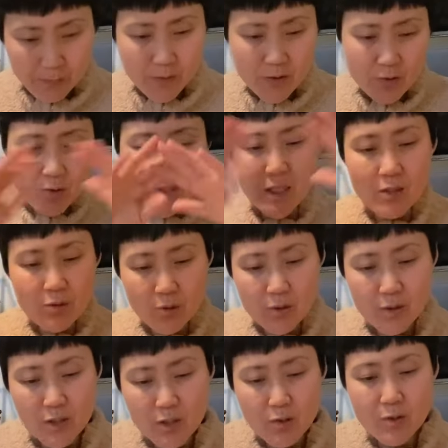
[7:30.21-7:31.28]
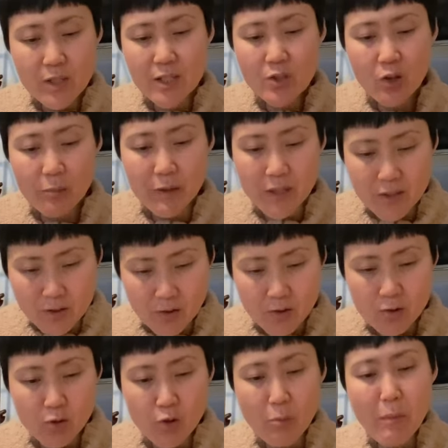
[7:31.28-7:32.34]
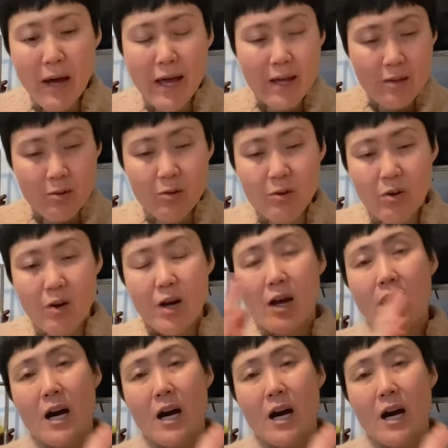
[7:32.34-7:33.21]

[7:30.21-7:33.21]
出産と入院のみですよその前の